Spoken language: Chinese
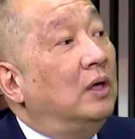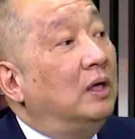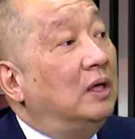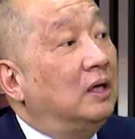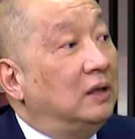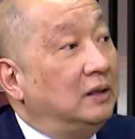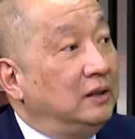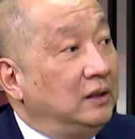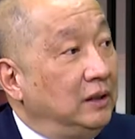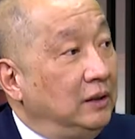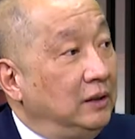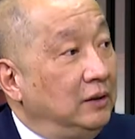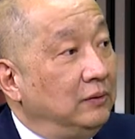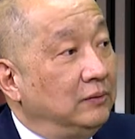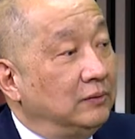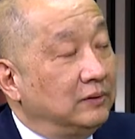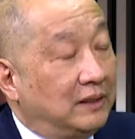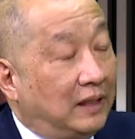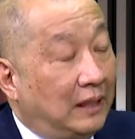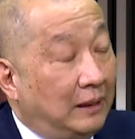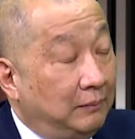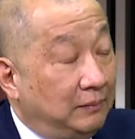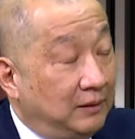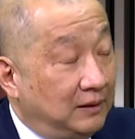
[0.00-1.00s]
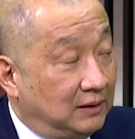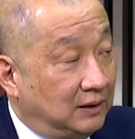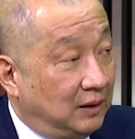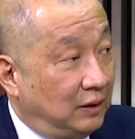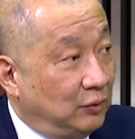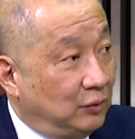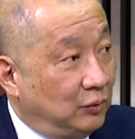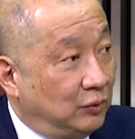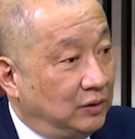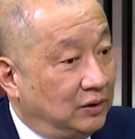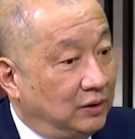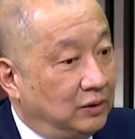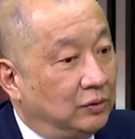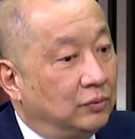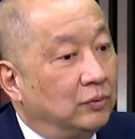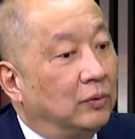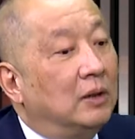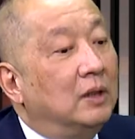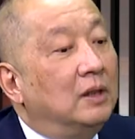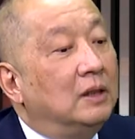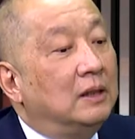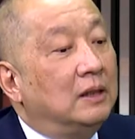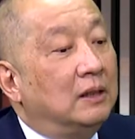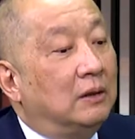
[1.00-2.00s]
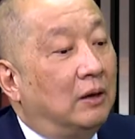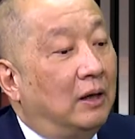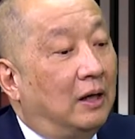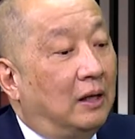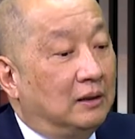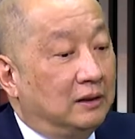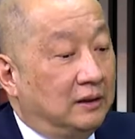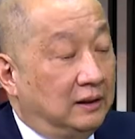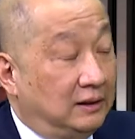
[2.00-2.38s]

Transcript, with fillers: 嗯，应用他们的操作是说啊，